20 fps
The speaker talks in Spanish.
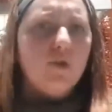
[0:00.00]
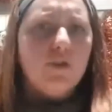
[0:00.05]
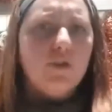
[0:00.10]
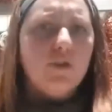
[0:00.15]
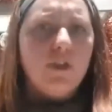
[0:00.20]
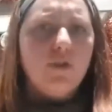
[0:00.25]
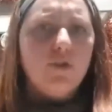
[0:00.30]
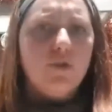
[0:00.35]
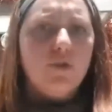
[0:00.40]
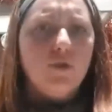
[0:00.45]

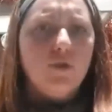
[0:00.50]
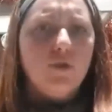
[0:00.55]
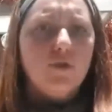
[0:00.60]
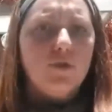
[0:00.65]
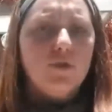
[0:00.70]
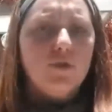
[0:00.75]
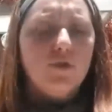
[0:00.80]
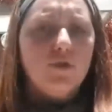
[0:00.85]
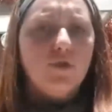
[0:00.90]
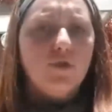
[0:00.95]

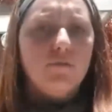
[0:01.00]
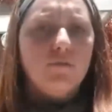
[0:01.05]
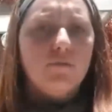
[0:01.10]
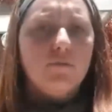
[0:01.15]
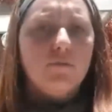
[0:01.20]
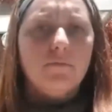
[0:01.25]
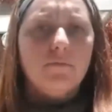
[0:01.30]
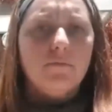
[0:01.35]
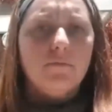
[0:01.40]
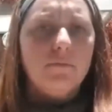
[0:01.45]

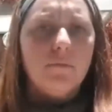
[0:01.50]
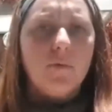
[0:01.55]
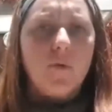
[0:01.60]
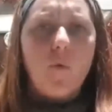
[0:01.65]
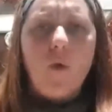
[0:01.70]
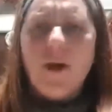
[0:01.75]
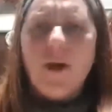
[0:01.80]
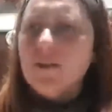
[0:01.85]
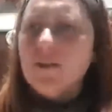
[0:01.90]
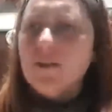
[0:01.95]

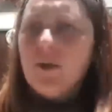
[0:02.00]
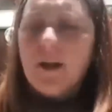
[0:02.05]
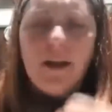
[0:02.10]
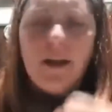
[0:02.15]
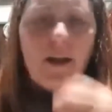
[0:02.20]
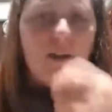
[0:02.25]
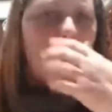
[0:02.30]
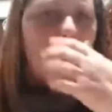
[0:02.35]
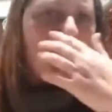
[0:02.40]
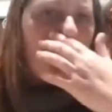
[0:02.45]
204,
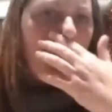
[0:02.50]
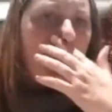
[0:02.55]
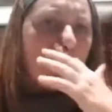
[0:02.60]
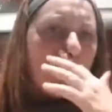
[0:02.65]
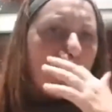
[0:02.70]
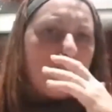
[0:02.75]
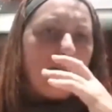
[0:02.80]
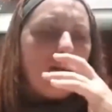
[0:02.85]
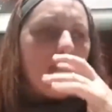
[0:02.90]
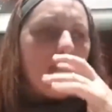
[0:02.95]
ahora no recuerdo
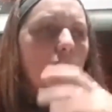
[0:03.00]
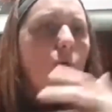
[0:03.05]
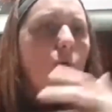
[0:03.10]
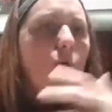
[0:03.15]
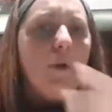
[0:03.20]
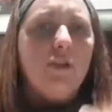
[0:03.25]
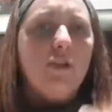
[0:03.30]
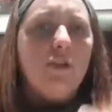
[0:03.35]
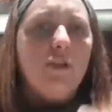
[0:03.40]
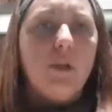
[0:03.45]
exacto,
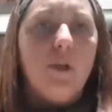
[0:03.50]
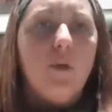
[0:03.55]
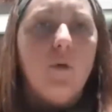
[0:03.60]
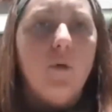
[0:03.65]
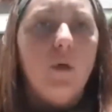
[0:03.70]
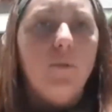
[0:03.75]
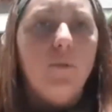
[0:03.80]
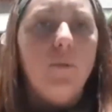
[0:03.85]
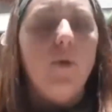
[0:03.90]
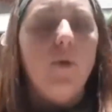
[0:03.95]
huesos del
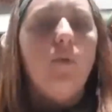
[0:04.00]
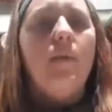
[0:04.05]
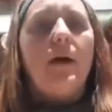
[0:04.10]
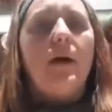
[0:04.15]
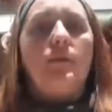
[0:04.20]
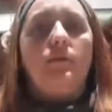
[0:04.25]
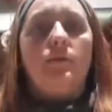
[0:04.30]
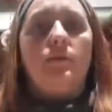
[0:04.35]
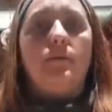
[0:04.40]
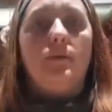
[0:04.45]
cuerpo
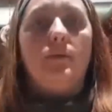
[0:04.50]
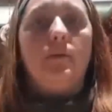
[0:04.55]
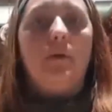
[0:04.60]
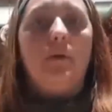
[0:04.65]
humano?